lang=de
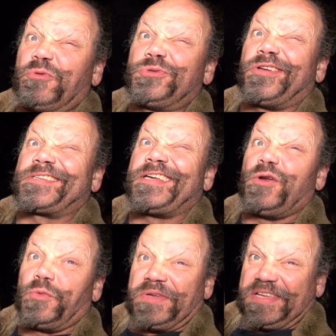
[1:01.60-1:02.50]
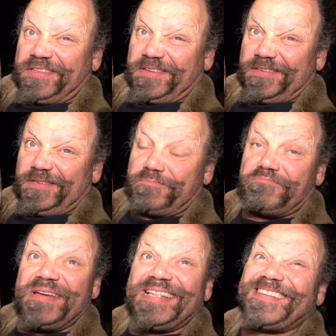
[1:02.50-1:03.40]
hundert Kilometer
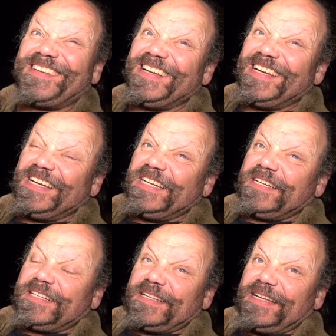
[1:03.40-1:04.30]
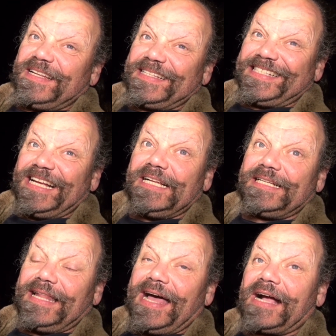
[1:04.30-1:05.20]
mit
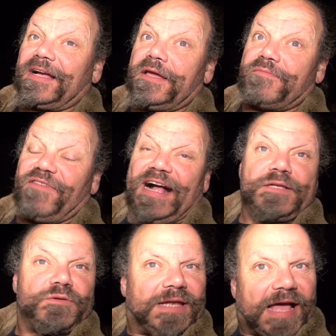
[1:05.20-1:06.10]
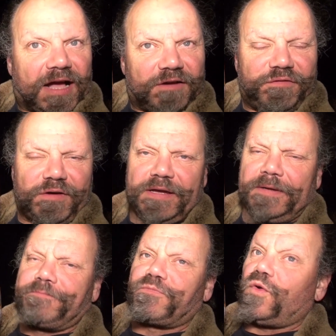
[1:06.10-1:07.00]
Zeltlager im Wald und
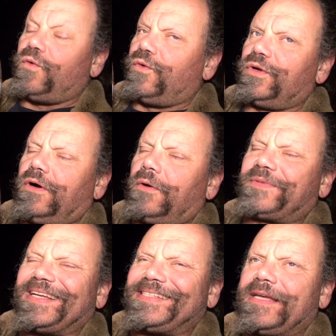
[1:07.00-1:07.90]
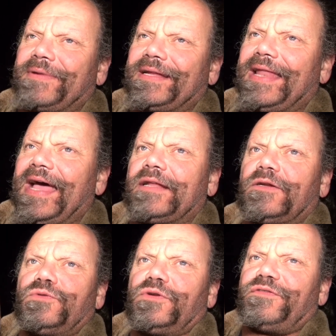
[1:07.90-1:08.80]
Lagerfeuer oder ob das jemand
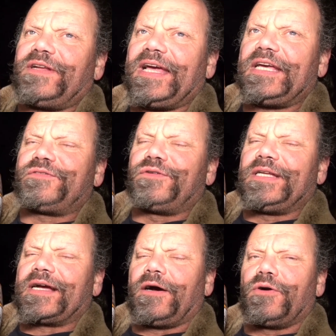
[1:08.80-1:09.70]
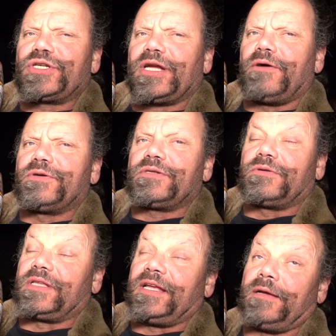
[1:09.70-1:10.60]
leider nur vielleicht von der Couch aus
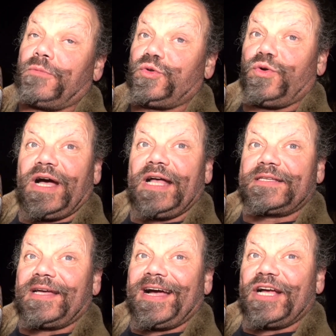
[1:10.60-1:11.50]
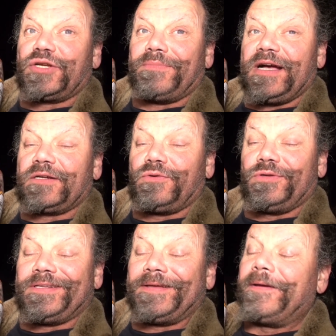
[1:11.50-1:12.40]
oder in der Motorradgarage machen
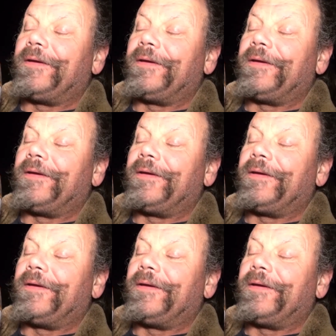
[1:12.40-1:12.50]
konnte.